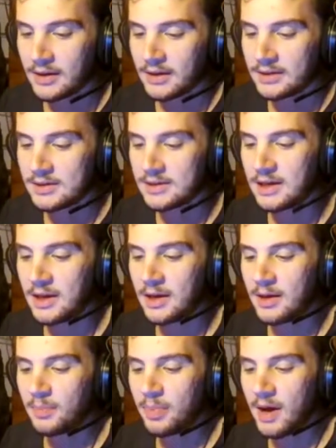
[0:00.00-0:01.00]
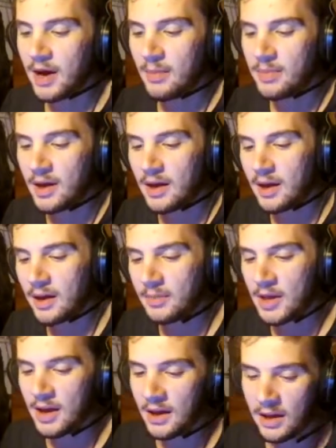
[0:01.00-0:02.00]
C'est pas bien,
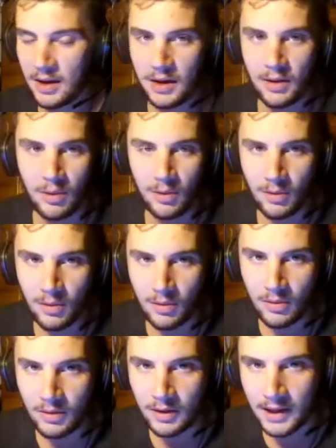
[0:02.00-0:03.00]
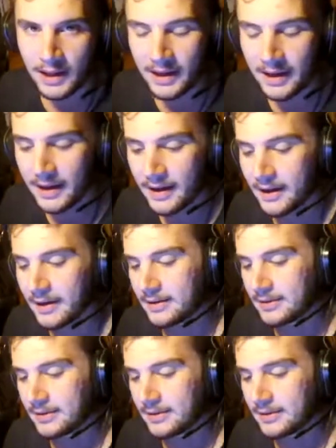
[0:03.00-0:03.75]
bien long. Hein.